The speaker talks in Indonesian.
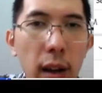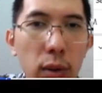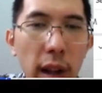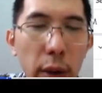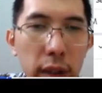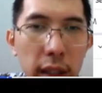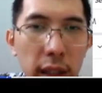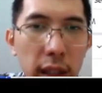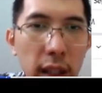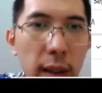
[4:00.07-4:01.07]
harus lewatin
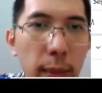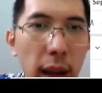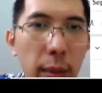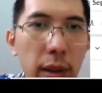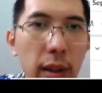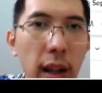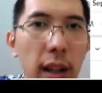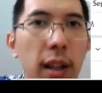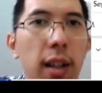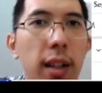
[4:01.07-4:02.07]
ini biar bisa
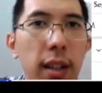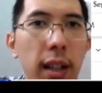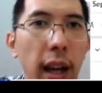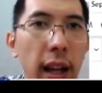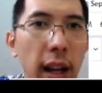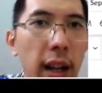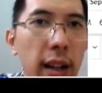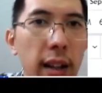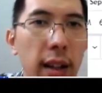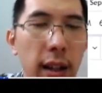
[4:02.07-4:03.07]
ke daerah
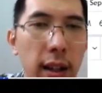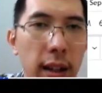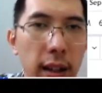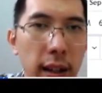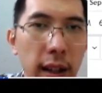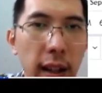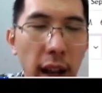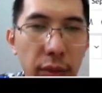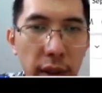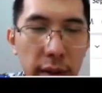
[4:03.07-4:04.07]

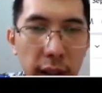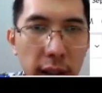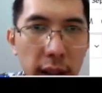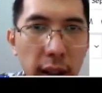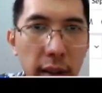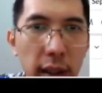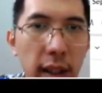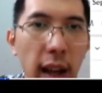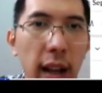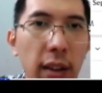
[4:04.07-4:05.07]
inefficient di
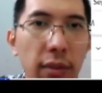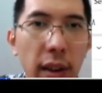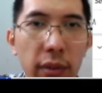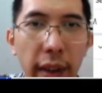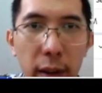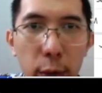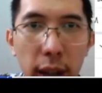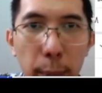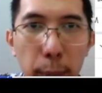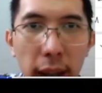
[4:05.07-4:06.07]
sini ada fair value
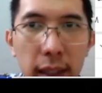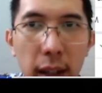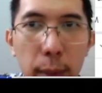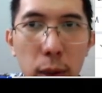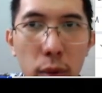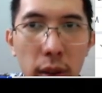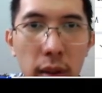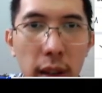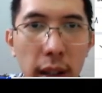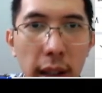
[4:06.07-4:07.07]
gap yang terbentuk di
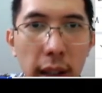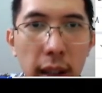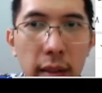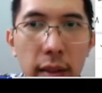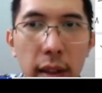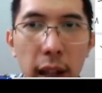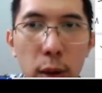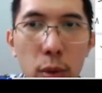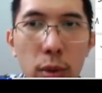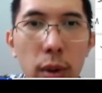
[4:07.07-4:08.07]
sini di
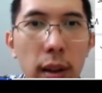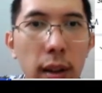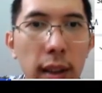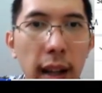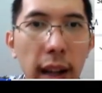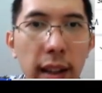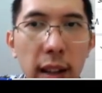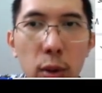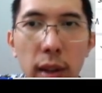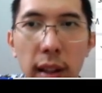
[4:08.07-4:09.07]
itu
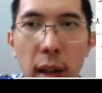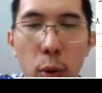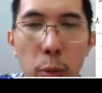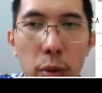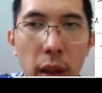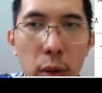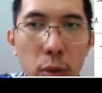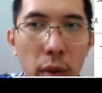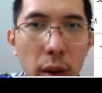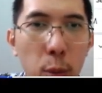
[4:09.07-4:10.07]
tengahnya itu sekitar 21
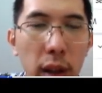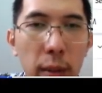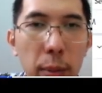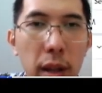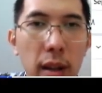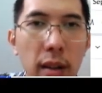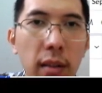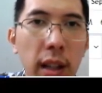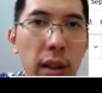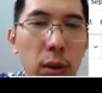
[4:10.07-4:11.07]
ribuan
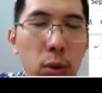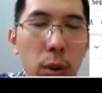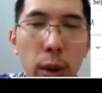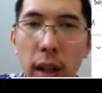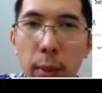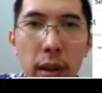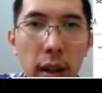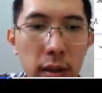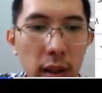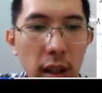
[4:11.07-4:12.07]
lebih di situ. Kemungkinan bisa
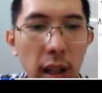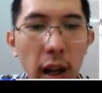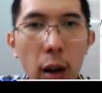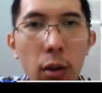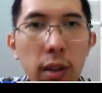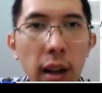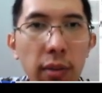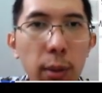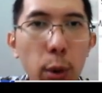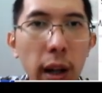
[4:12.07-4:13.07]
ke sini. Kalau dari
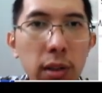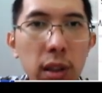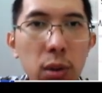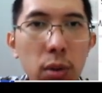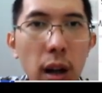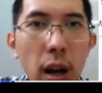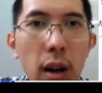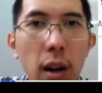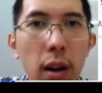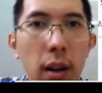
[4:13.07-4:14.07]
Fibonacci
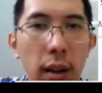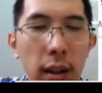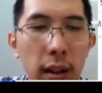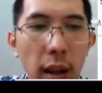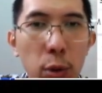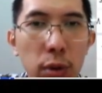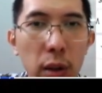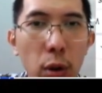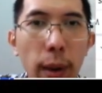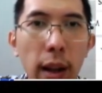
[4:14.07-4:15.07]
juga
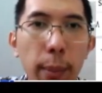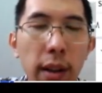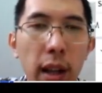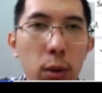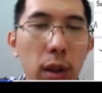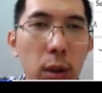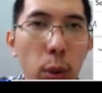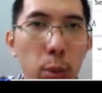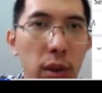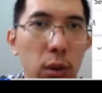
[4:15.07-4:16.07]
61,8-nya eh, itu di
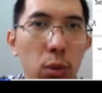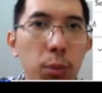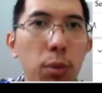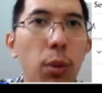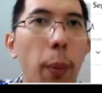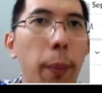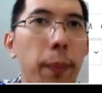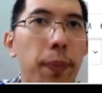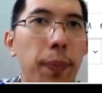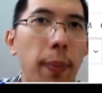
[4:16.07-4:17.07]
21 ribu.
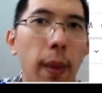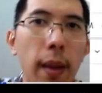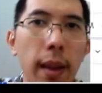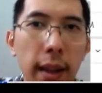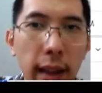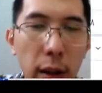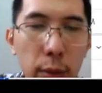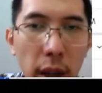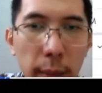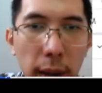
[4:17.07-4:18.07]
Ethereum
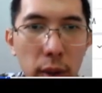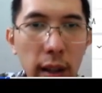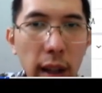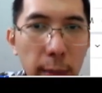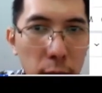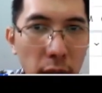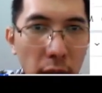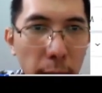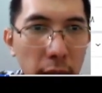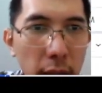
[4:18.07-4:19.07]
sama juga dia bounce
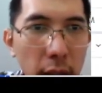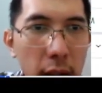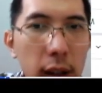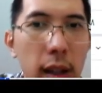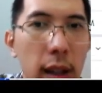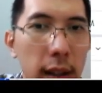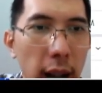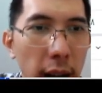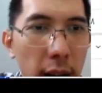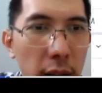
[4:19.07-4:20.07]
daripada
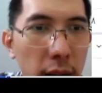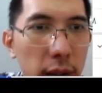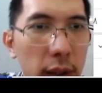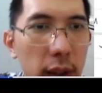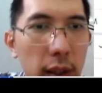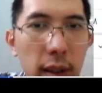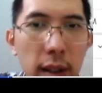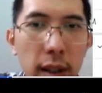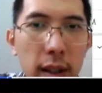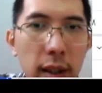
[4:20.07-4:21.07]
garis
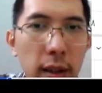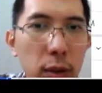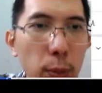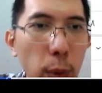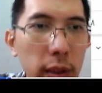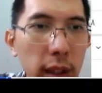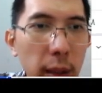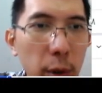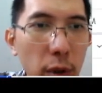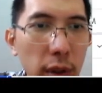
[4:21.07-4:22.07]
eh, support ini
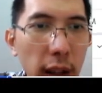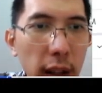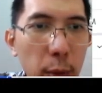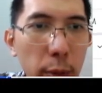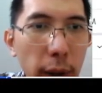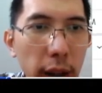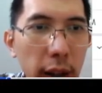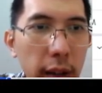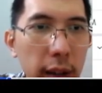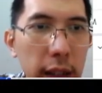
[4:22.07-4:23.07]
menurut saya ini merupakan